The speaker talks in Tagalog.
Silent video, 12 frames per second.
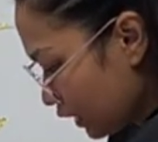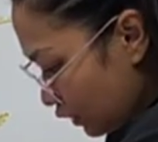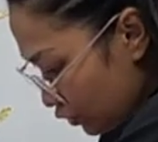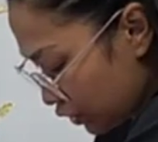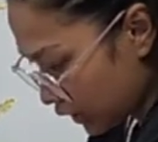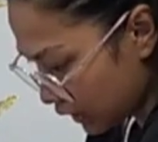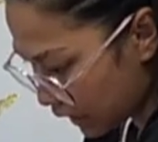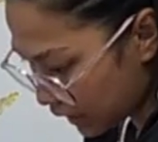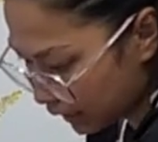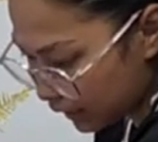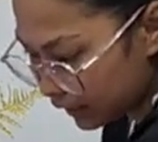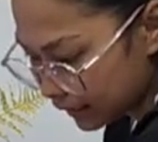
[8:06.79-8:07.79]
Dito siya
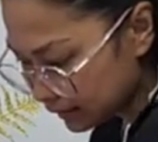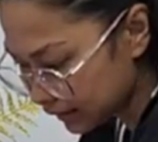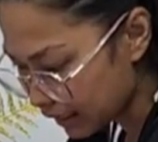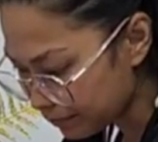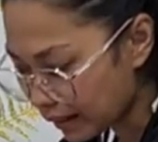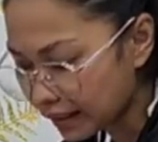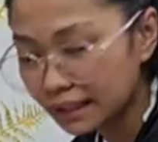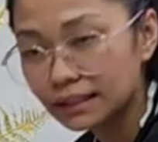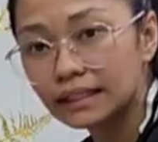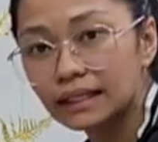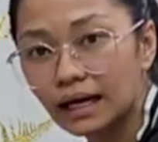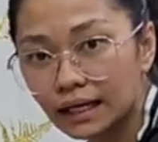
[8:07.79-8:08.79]
nilalagay. Kasi nga para
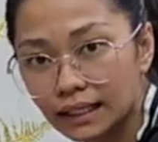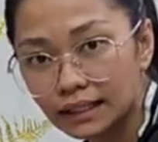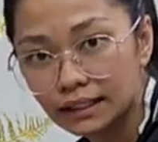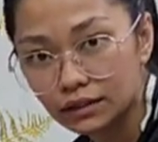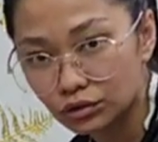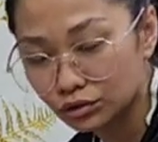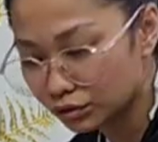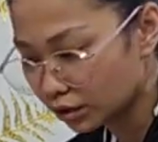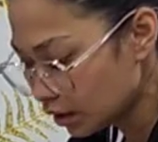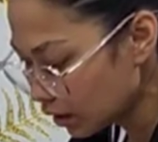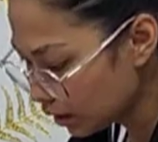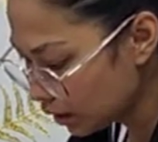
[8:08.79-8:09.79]
hindi nakikita tong